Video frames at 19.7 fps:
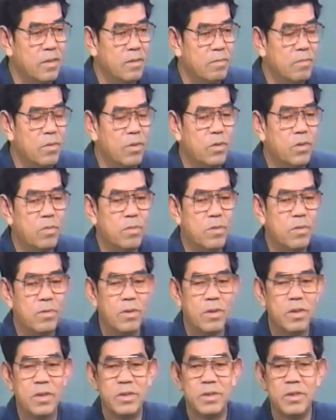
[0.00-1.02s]
もともと
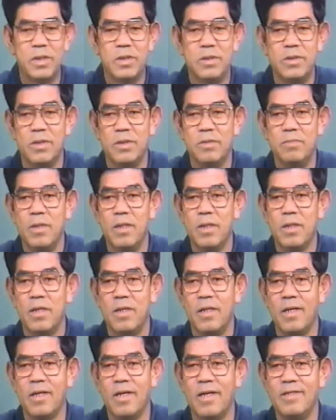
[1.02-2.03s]
私たちは今か
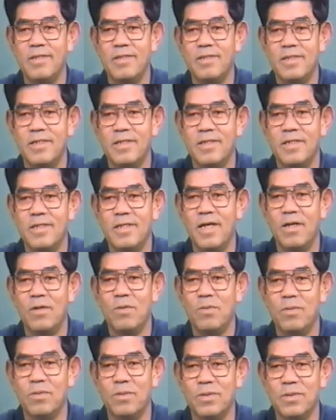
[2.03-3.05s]
ら完全にな
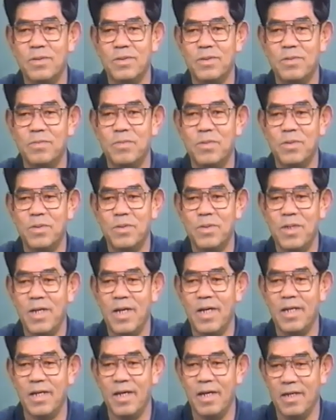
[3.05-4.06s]
ろうとするもので
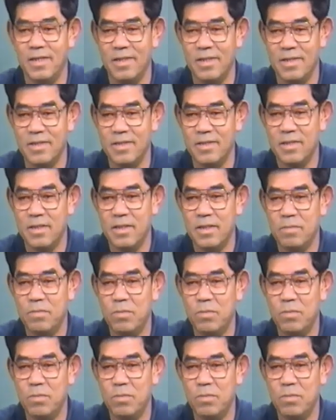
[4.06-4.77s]
はないんですね。